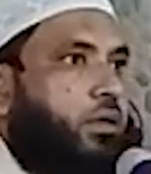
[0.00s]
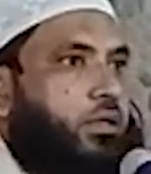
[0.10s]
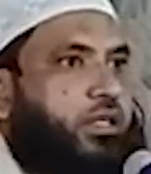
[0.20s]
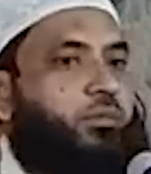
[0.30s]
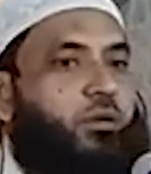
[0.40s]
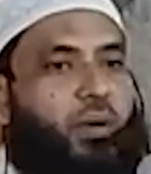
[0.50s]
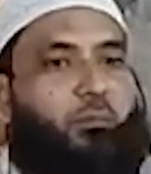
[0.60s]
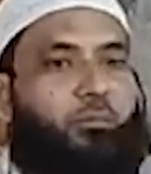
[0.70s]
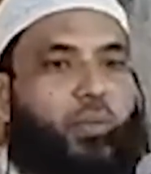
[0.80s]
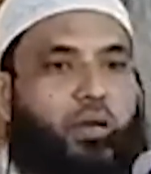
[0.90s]
যেমন বাপ
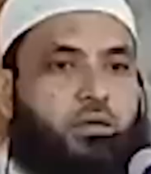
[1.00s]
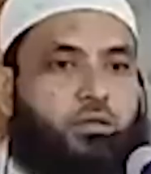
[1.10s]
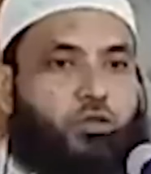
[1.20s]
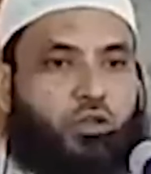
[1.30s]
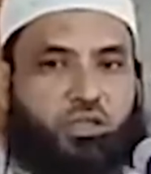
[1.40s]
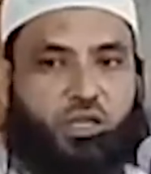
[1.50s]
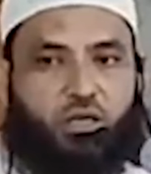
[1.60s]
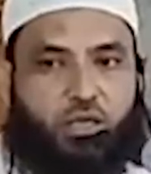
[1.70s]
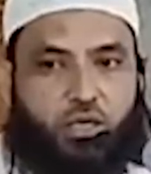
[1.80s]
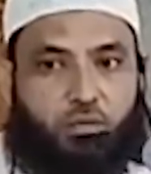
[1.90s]
মা
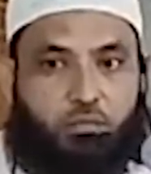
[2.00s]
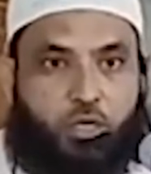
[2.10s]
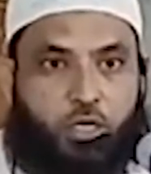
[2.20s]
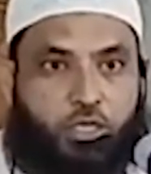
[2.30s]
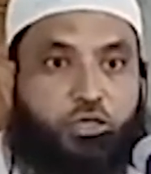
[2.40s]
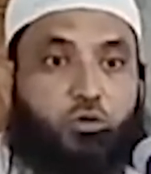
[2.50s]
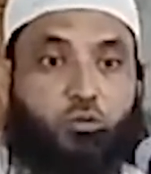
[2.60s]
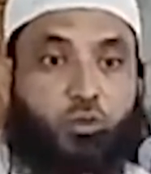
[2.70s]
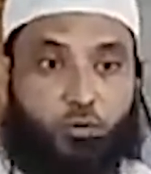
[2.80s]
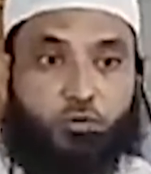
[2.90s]
সন্তানকে যেগুলো
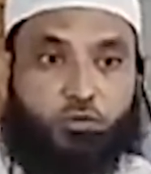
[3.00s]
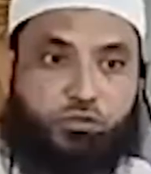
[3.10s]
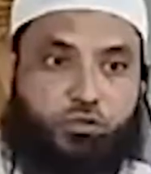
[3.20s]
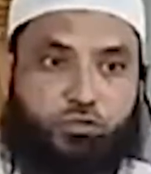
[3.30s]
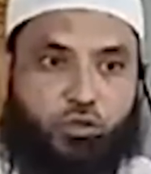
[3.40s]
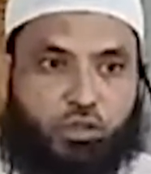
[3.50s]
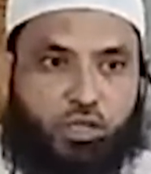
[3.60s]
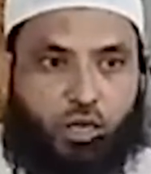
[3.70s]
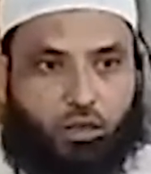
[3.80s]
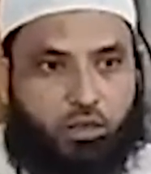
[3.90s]
বিপর্যস্ত সন্তান